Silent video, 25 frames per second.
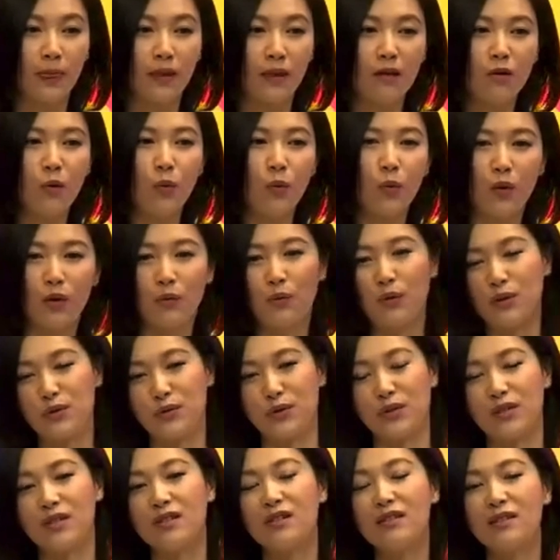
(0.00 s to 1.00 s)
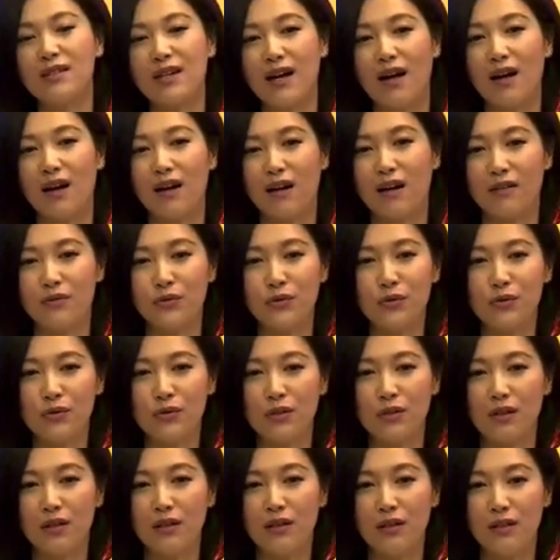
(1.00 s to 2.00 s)
因为我我觉得是这样啊，就是
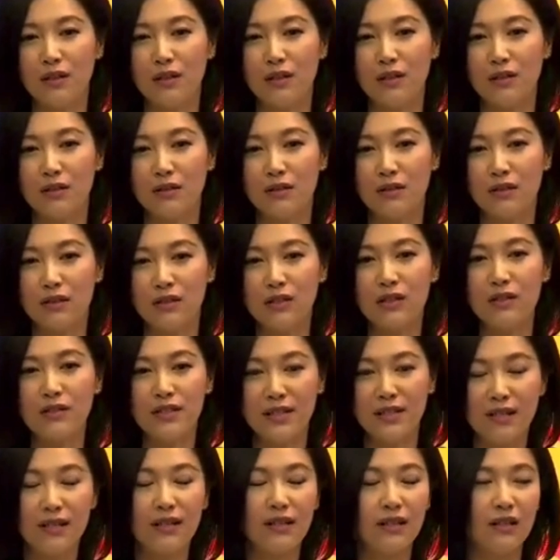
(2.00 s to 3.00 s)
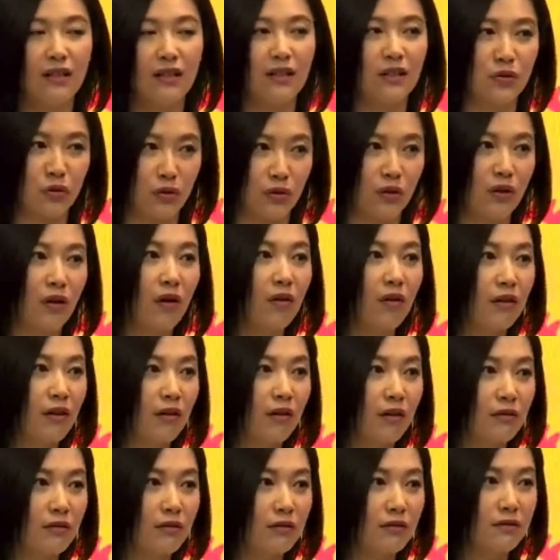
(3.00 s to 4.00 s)
说其实尽力了就够
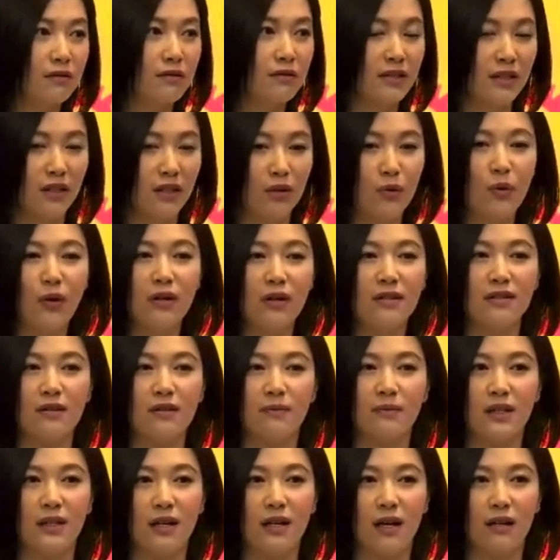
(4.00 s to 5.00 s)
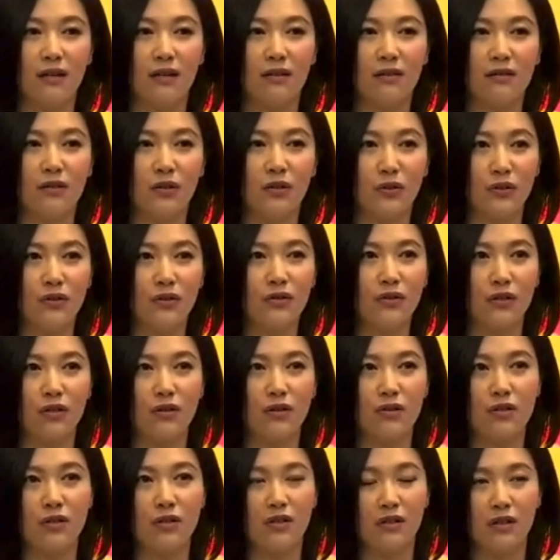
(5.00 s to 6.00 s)
了。结果怎么样？有的时
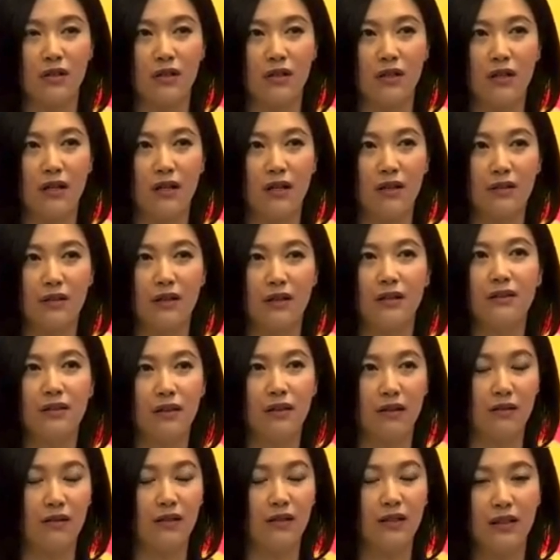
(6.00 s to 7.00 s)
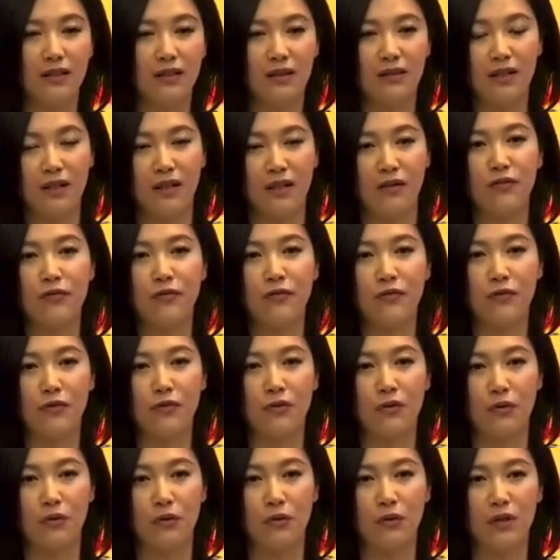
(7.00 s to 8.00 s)
候是跟能力、天
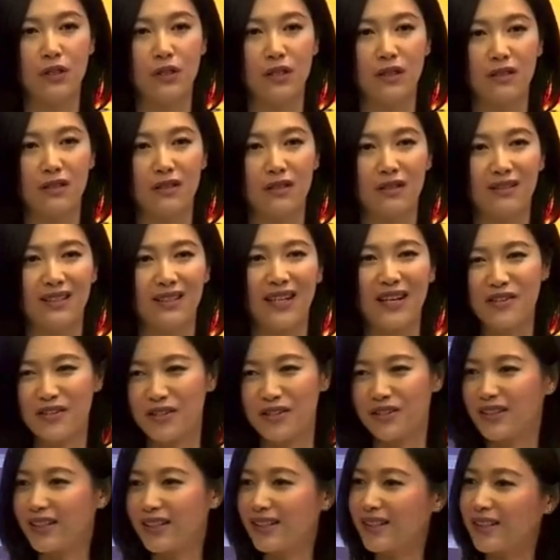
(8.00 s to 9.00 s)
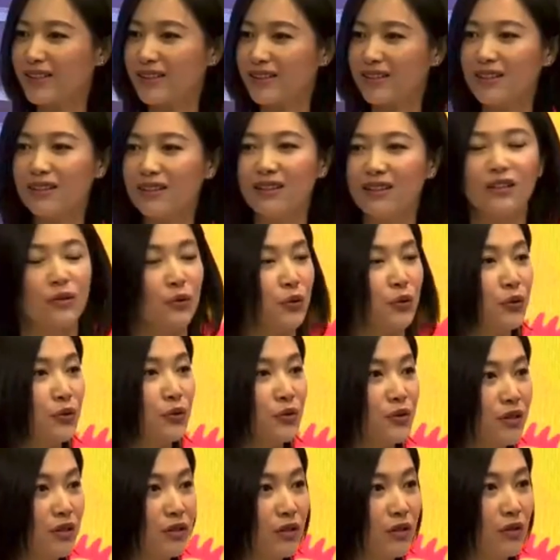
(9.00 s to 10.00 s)
赋，或者是天时地利人和很多
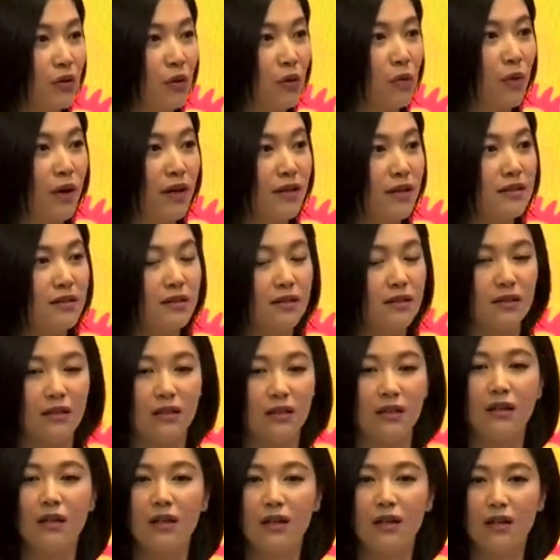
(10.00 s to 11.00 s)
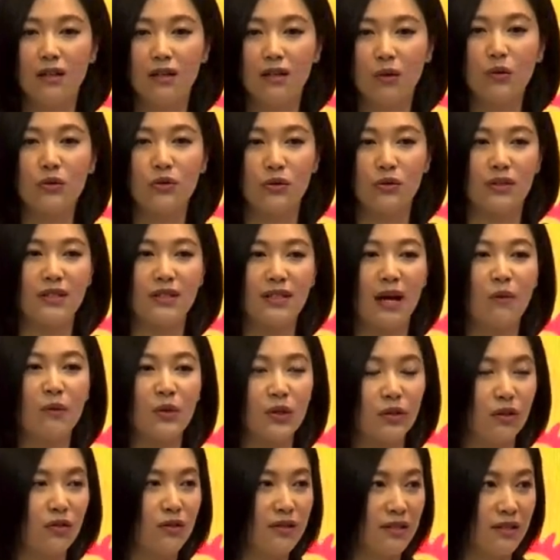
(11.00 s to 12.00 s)
东西都有关系的。那我觉得他
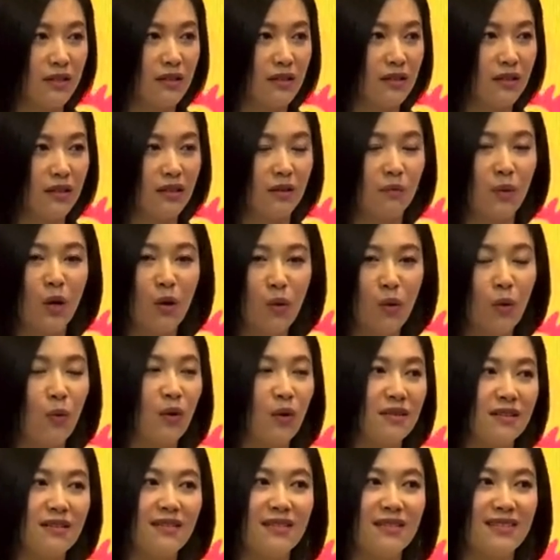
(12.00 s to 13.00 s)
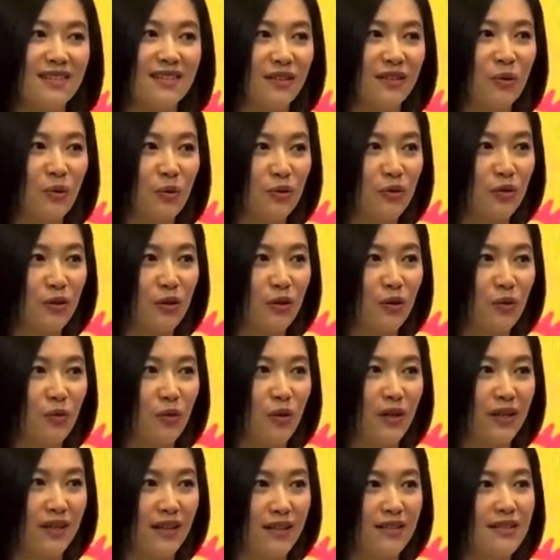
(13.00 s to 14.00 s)
们都尽力了，包括我自己，我觉得
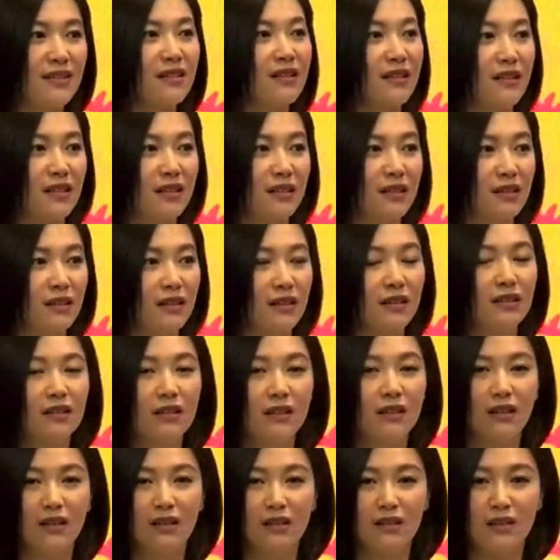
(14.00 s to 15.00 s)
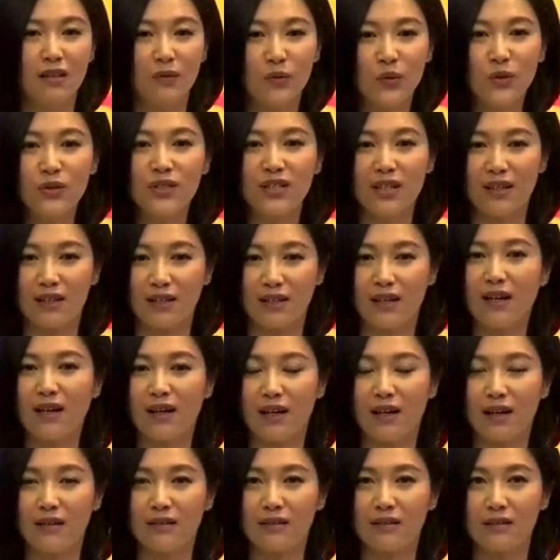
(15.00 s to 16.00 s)
我也尽力了。那目前
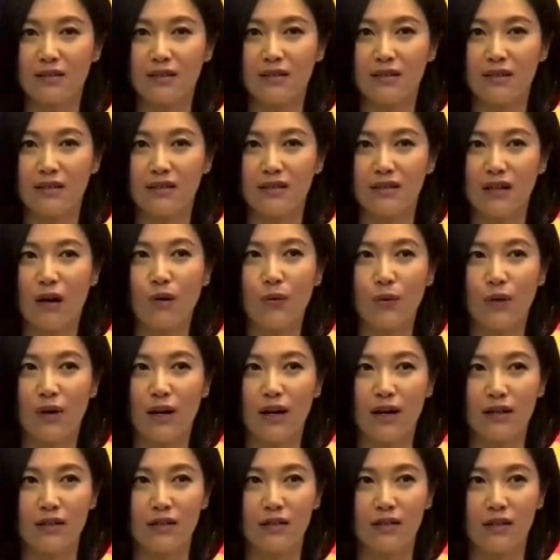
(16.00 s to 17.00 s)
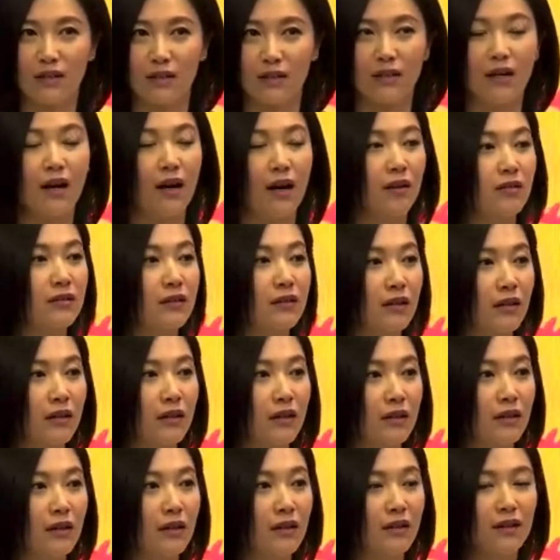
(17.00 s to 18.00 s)
看来呢，其实效果还是挺好
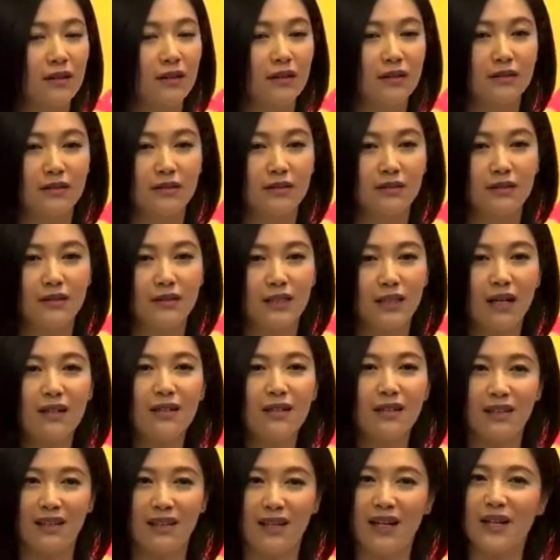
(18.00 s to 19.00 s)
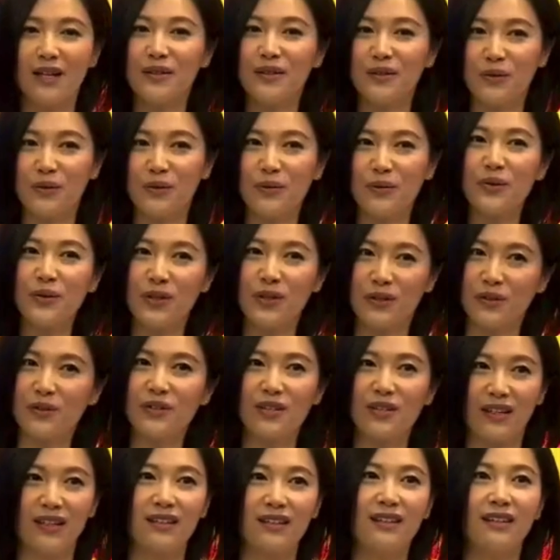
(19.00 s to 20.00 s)
的。当然了，永远
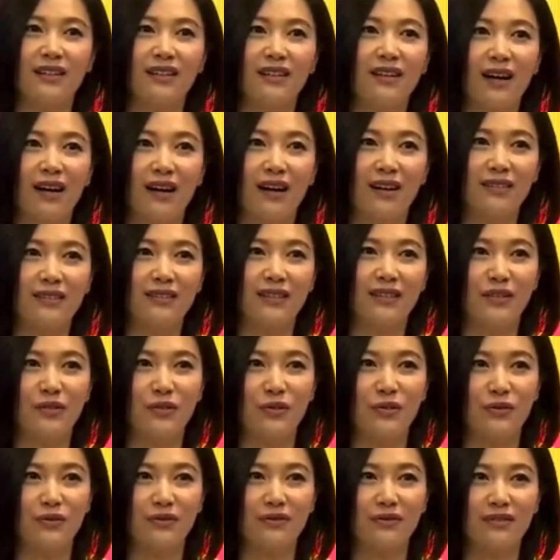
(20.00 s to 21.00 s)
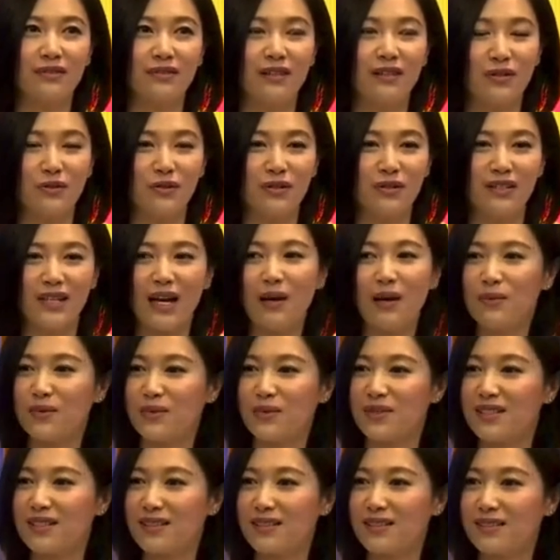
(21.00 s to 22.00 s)
都可以更好。那就那就下
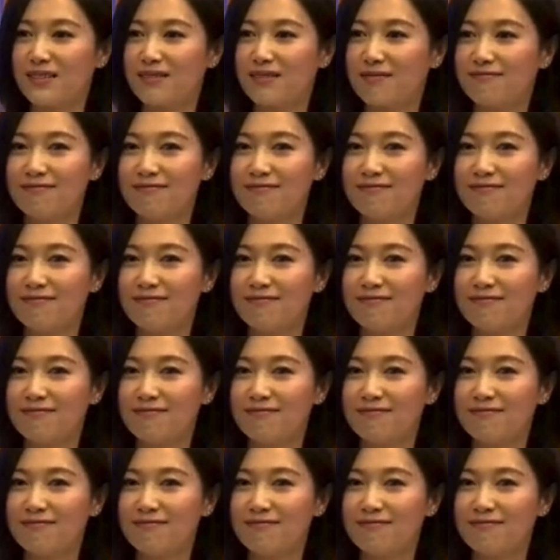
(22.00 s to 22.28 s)
部戏。